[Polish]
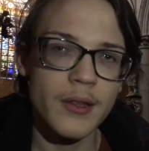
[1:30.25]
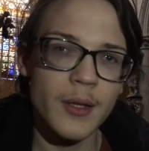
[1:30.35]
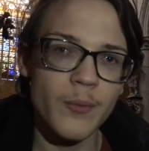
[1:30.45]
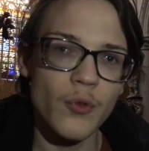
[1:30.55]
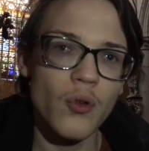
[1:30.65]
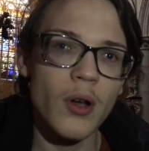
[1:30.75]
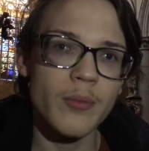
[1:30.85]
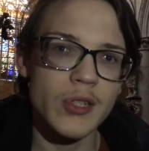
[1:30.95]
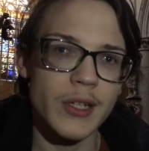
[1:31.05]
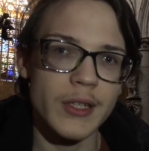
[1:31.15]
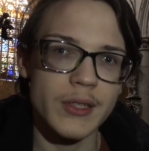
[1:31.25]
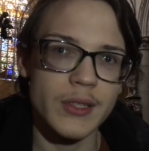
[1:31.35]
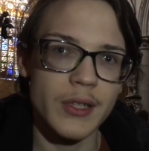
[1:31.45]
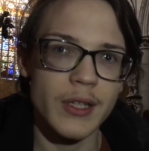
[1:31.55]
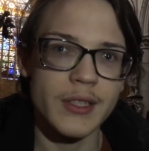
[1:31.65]
tym głębsza
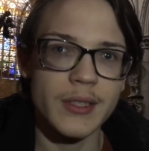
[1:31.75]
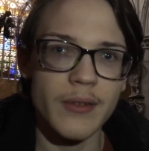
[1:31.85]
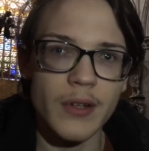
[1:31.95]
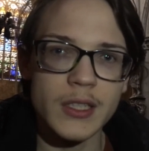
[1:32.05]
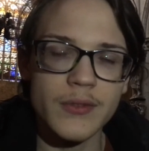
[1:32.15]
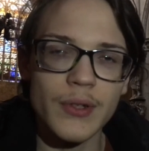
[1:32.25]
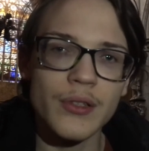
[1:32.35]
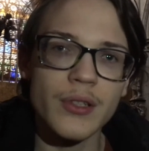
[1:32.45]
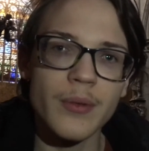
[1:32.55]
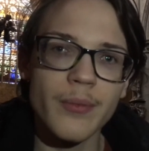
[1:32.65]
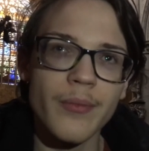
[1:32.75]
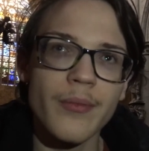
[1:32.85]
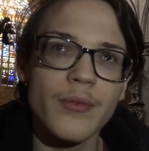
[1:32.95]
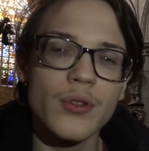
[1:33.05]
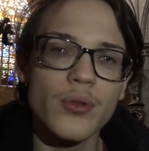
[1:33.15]
jest, jest ta warstwa, to tym
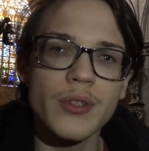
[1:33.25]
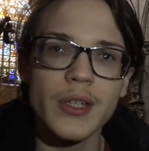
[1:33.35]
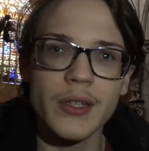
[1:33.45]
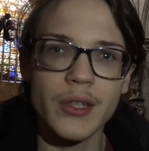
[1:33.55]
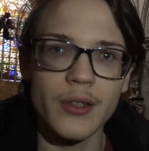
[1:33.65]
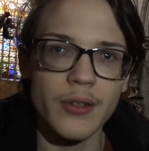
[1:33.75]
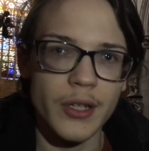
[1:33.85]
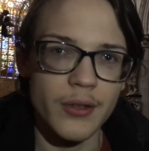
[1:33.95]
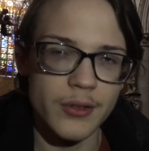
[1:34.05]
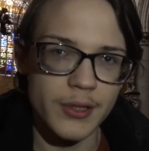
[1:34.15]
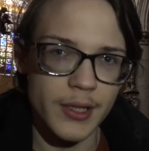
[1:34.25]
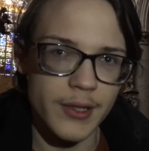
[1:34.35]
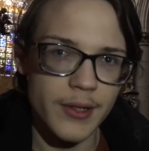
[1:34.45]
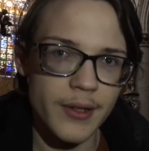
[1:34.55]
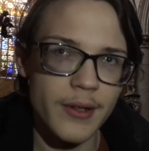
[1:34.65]
trudniej się do niej dostać.